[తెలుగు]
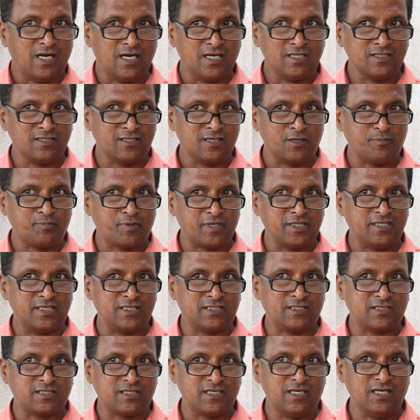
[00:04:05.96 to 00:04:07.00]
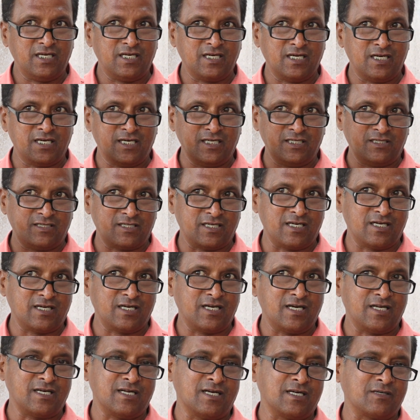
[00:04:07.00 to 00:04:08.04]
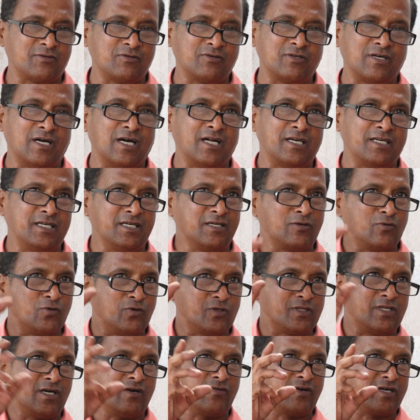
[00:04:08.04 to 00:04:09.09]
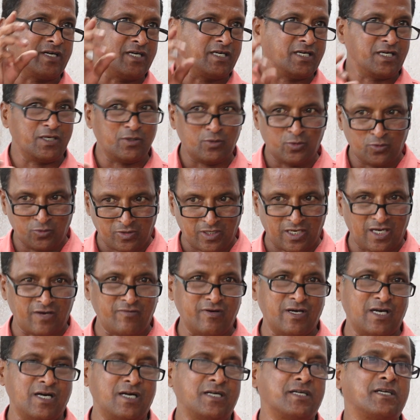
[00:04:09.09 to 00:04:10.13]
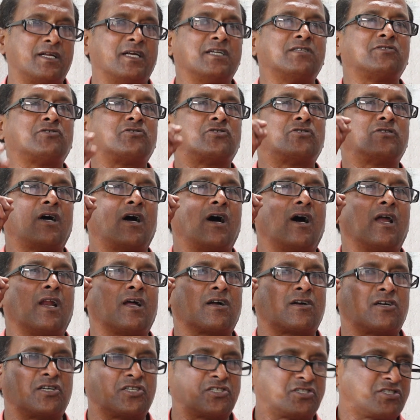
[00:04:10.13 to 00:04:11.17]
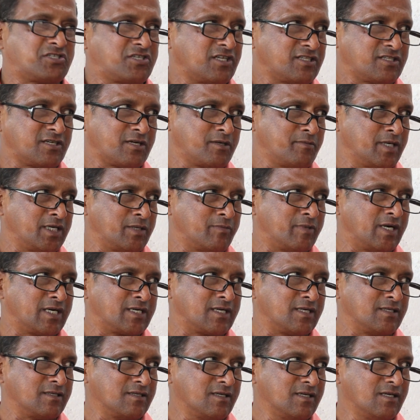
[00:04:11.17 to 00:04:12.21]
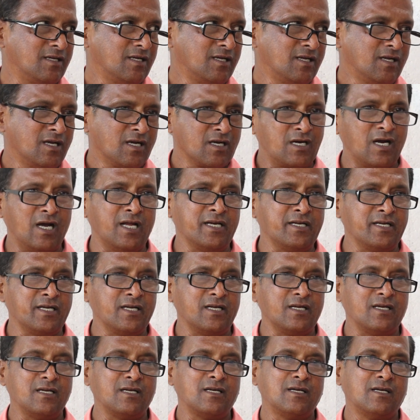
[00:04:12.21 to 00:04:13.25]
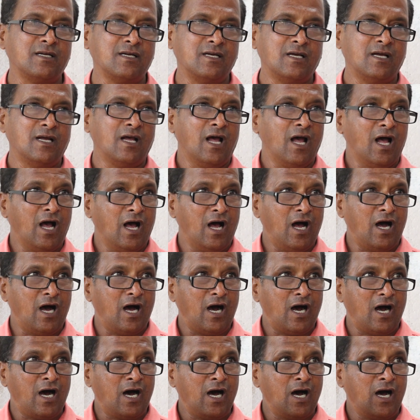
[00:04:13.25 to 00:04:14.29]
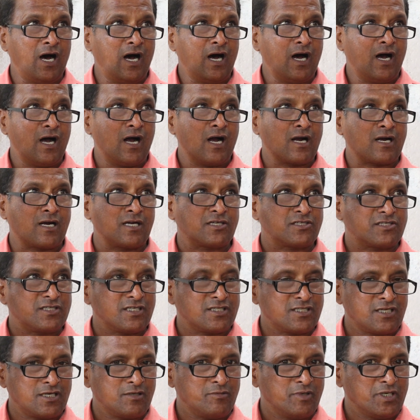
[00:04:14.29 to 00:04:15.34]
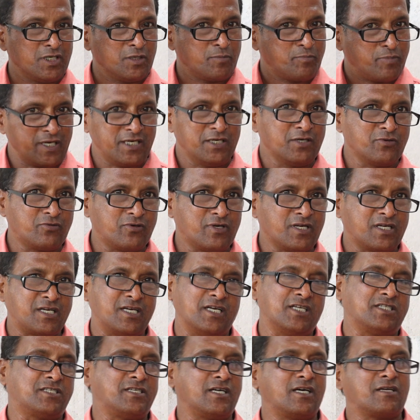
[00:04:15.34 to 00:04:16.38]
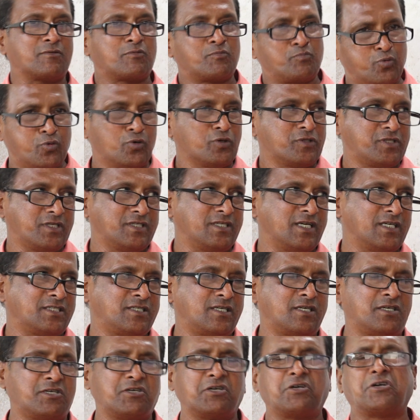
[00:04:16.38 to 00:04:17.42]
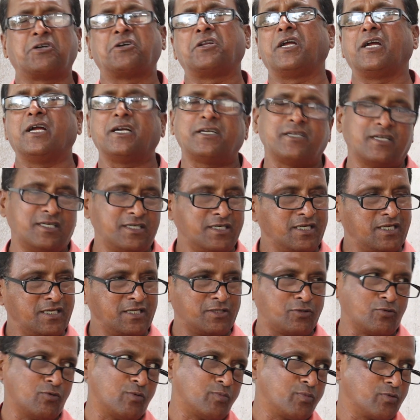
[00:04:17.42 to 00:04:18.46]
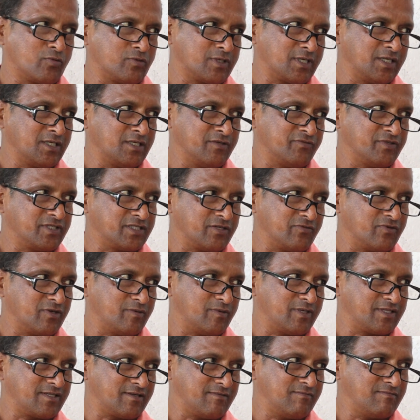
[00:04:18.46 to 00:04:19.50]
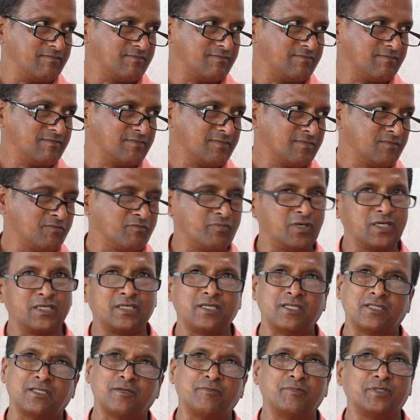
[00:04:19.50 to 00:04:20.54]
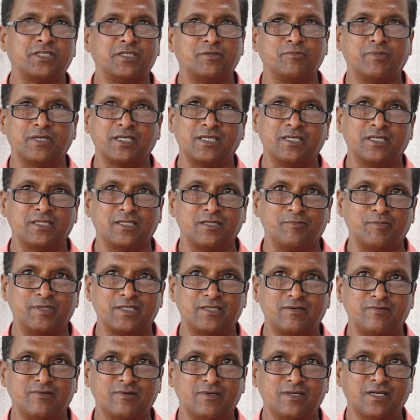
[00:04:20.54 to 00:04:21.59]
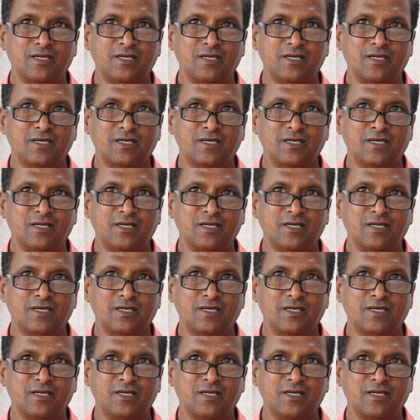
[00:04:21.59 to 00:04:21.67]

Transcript: ఆంధ్రప్రదేశ్కి కానీ తెలంగాణకు కానీ గోదావరి నీళ్లు రావాలంటే చాలా కష్టతరమైన మాట కానీ ఆ కష్టతరమైన పనిని కూడా కేసీఆర్ పూర్తి చేసినట్టే గ్రేట్ అని నేనైతే ఒప్పుకుంటాను ఈ విషయంలో మాత్రం భగీరథ మిషన్ భగీరథ మాత్రం